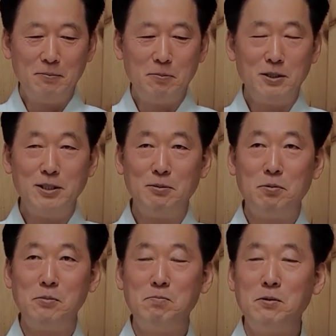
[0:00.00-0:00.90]
먼저
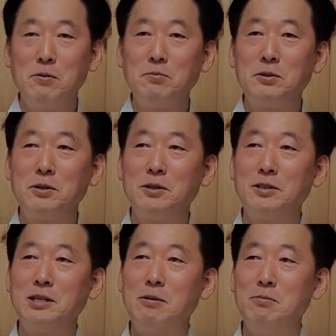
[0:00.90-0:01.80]

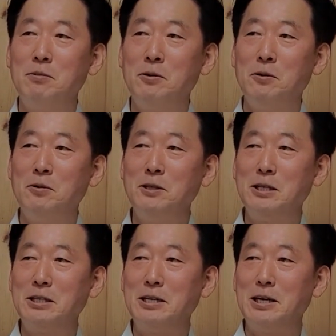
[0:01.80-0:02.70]
불법승
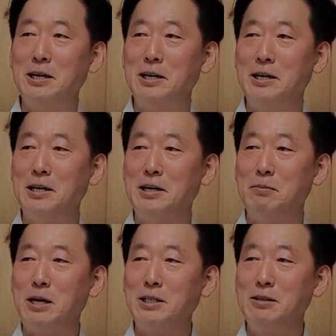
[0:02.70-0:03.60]

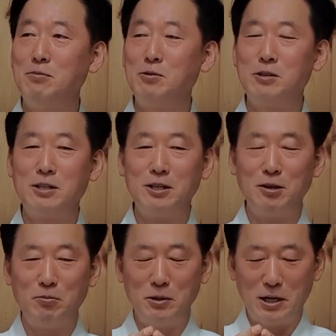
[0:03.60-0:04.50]
3번님께 마실 물을
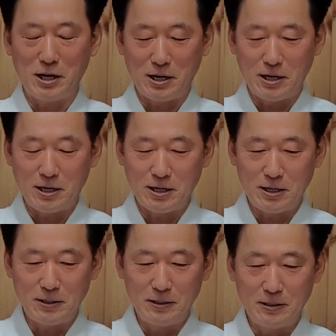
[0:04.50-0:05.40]
드려옵니다.